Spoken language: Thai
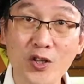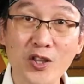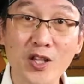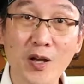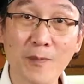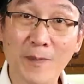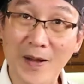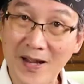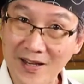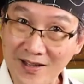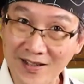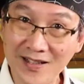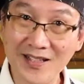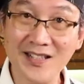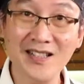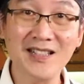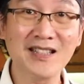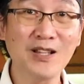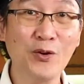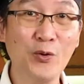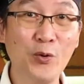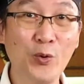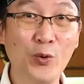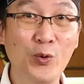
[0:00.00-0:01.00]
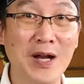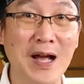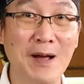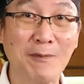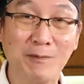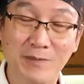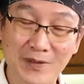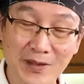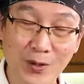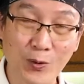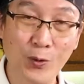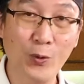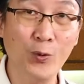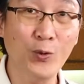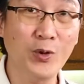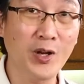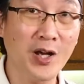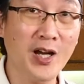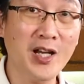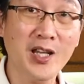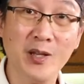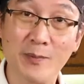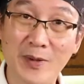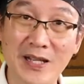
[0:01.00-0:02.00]
ส่วนต่อไปก็คือเต้าหู้ครับเต้าหู้
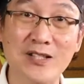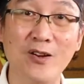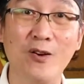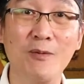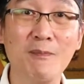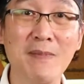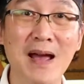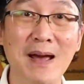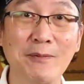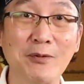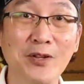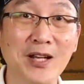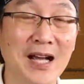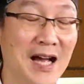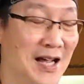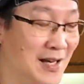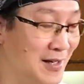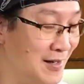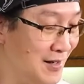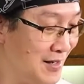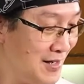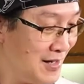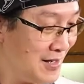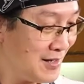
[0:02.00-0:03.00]
เราก็จะมีสองแบบด้วยกัน